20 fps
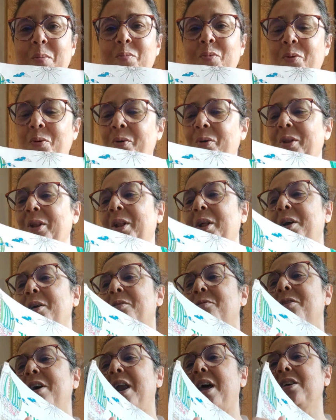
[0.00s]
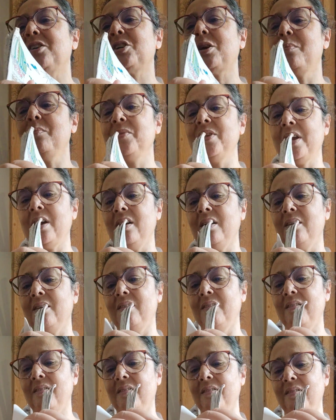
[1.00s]
mais bon, voilà, j'aime
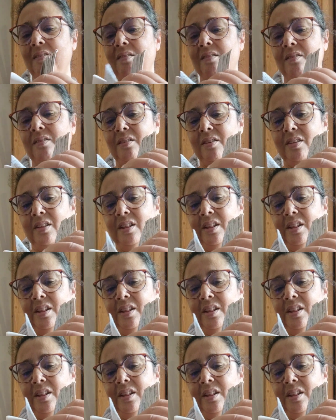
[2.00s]
bien.